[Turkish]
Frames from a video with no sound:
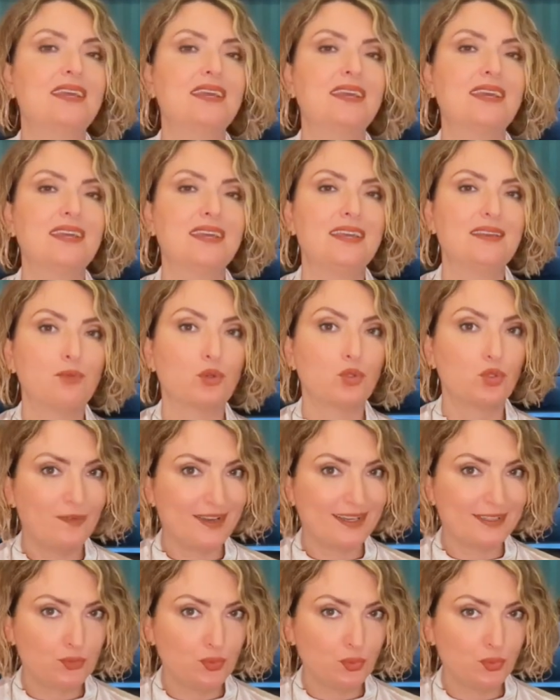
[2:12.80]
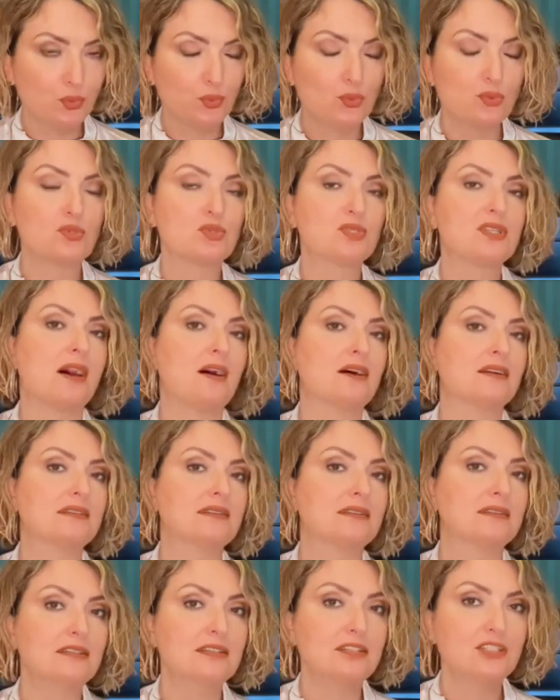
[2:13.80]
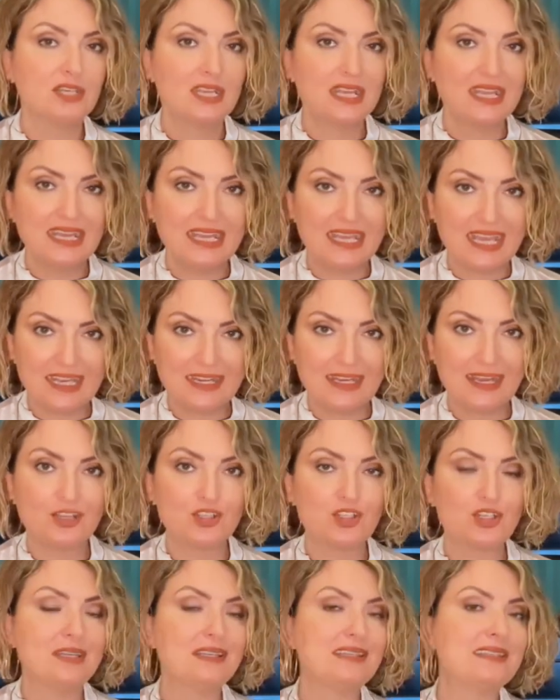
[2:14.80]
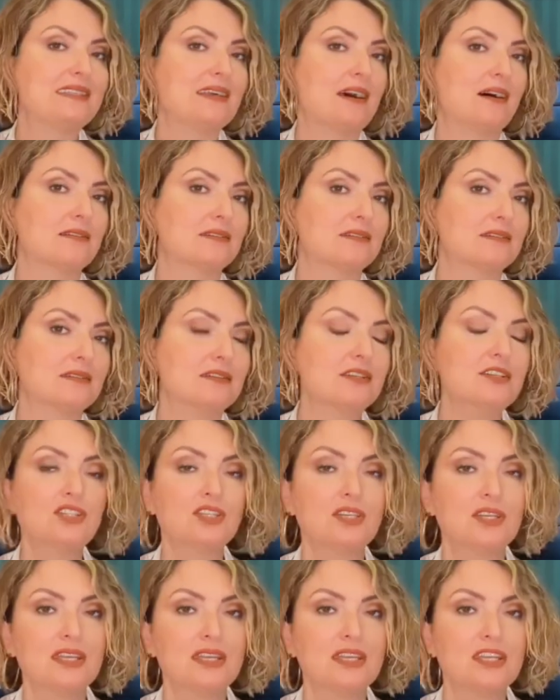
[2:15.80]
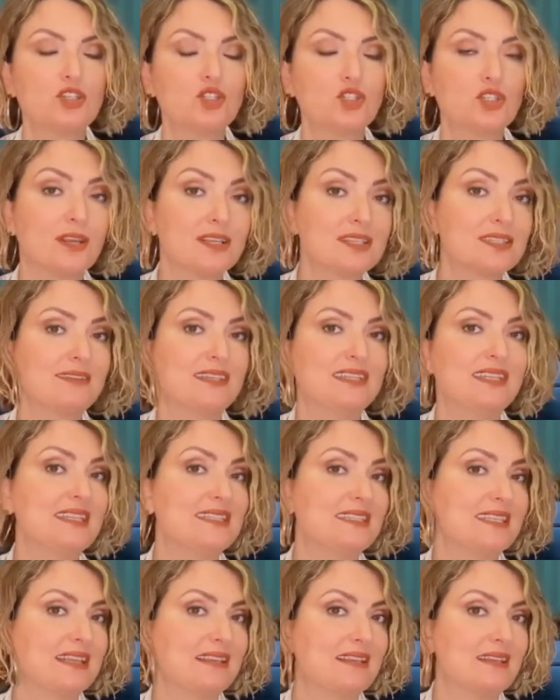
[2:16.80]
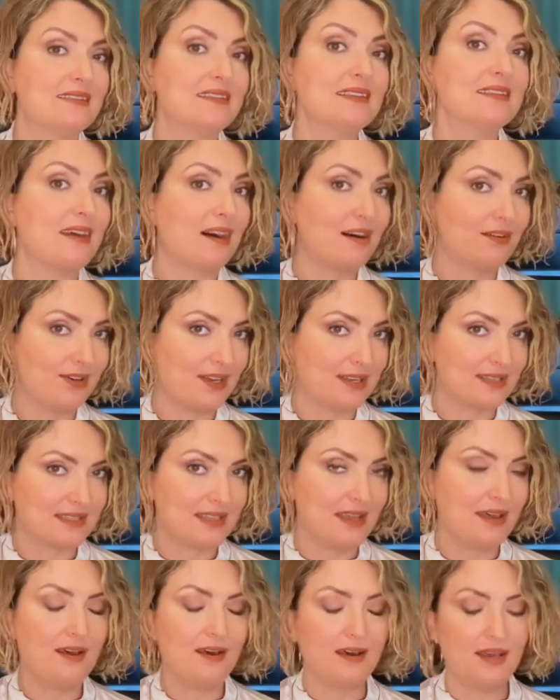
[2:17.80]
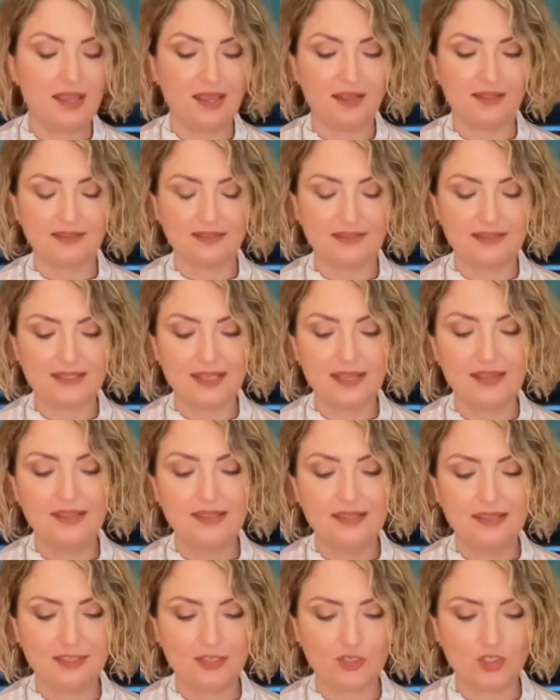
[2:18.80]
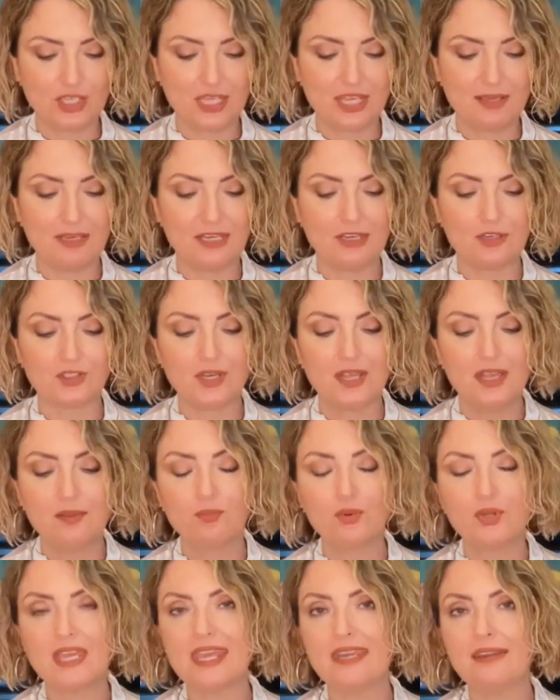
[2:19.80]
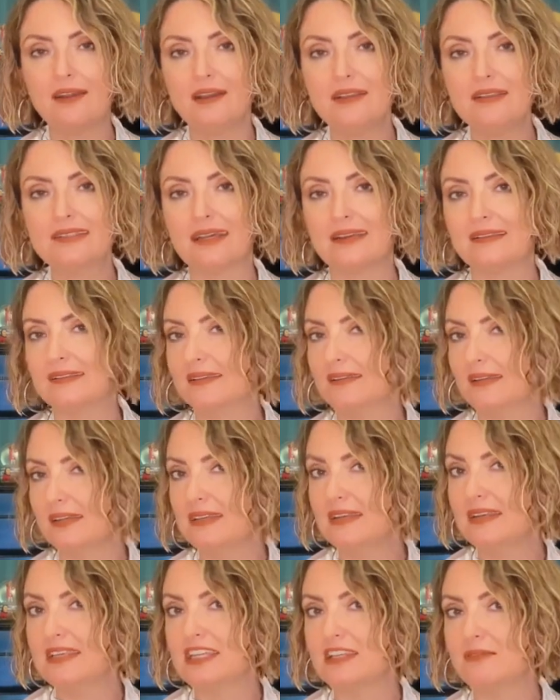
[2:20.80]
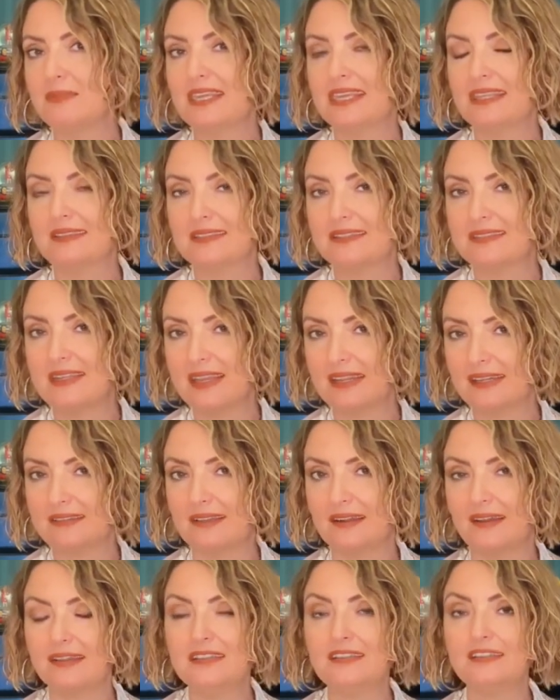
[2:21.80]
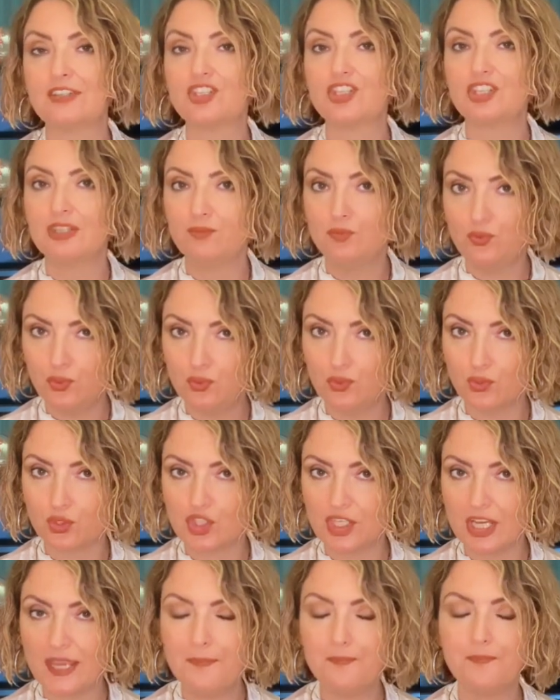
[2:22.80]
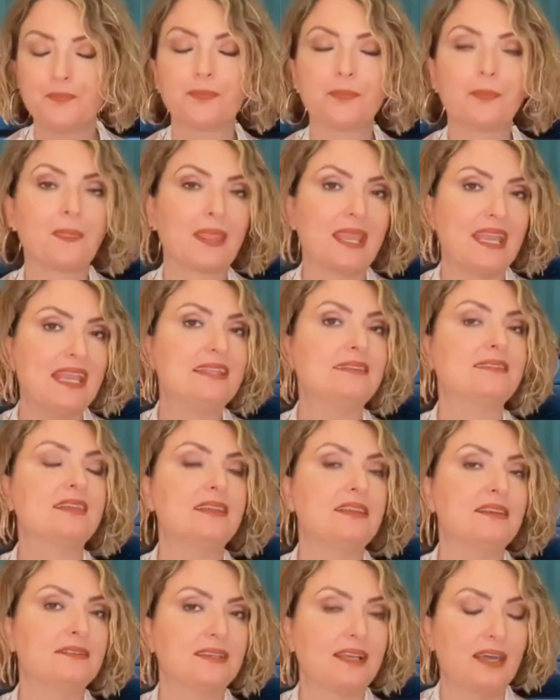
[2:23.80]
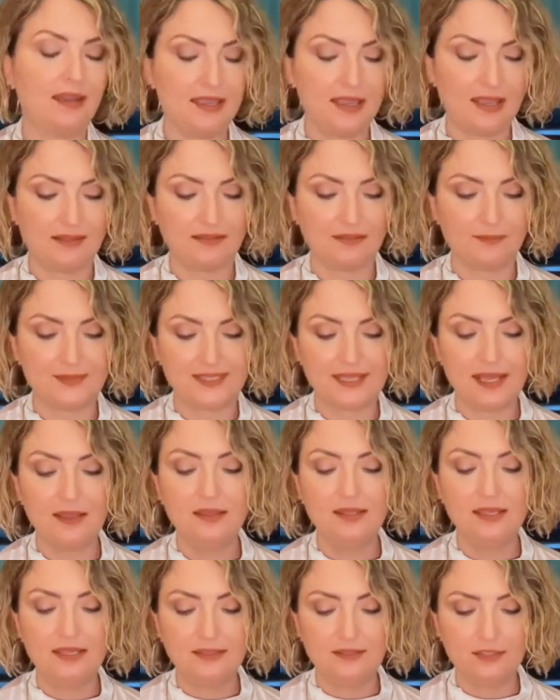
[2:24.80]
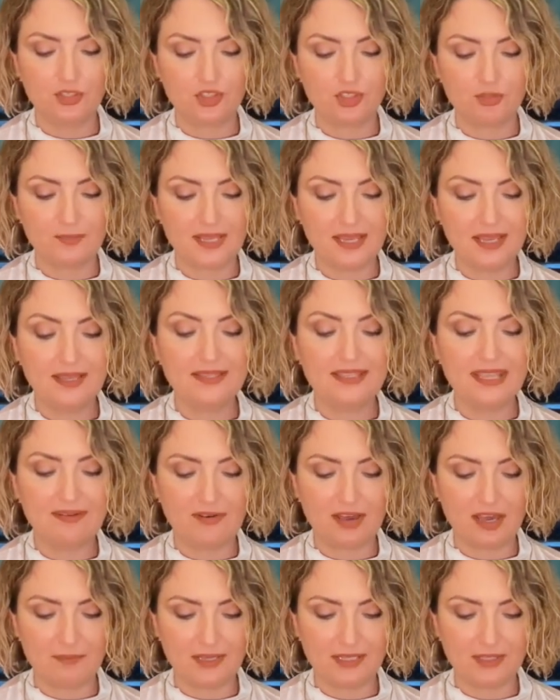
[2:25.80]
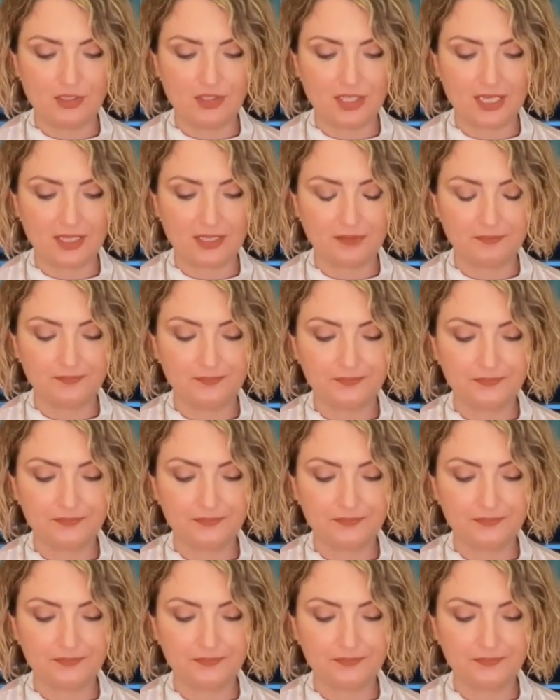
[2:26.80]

E, motivasyonunuzu da arttırır, enerjinizi de arttırır şans ve destekleri de daha fazla hayatınıza taşıyabilir. Bu yeni ay zaten ayın 27'sine kadar ayın ışığı büyüdükçe etkilerini de hayatımıza taşımaya devam edecek.